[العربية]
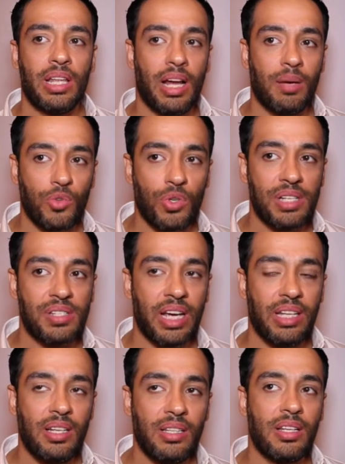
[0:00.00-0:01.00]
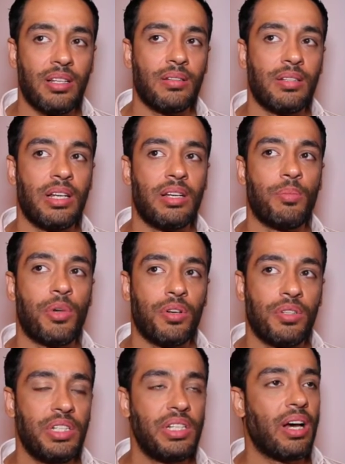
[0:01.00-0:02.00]
الحمد لله سعيد جدا
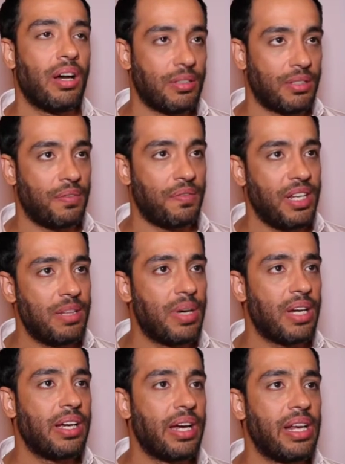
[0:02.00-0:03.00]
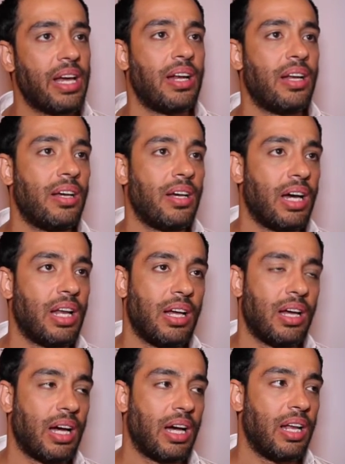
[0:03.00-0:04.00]
المره دي ده اكتر فيدباك جالي على على
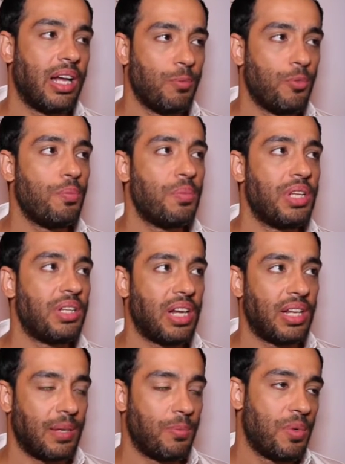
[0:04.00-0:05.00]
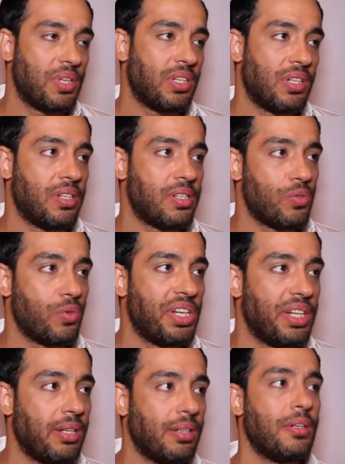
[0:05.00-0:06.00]
على البوم من الثلاث البومات اللي نزلوا
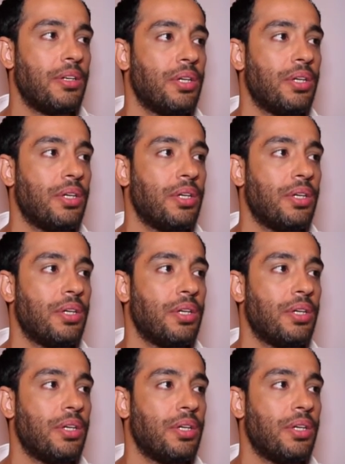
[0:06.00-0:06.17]
ليا